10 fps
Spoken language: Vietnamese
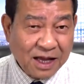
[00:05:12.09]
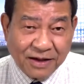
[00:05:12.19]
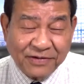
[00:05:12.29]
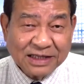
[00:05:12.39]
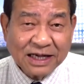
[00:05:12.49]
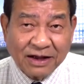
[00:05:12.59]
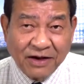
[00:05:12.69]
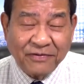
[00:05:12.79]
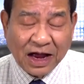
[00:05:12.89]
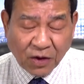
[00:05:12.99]
và sẽ
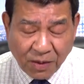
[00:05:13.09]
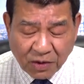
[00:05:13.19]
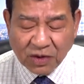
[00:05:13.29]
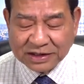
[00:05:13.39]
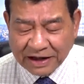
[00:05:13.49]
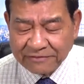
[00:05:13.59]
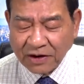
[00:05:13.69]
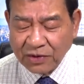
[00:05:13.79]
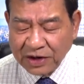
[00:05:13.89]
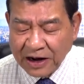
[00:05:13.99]
ờ, phải có một cuộc giải
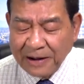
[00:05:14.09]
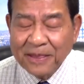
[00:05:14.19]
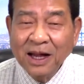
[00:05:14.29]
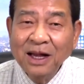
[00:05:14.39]
phẫu nữa.